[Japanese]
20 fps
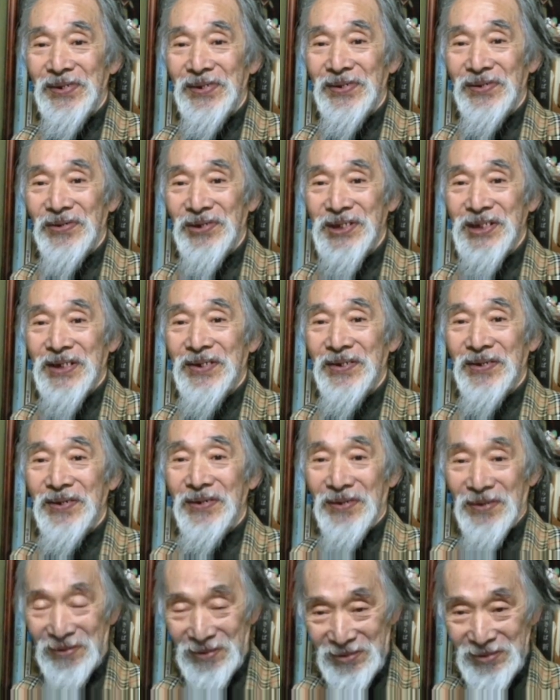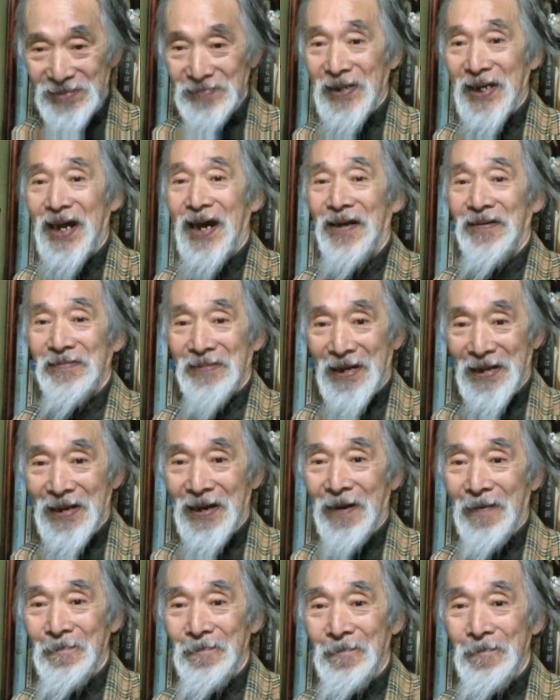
負い目があるから。負い目があるから。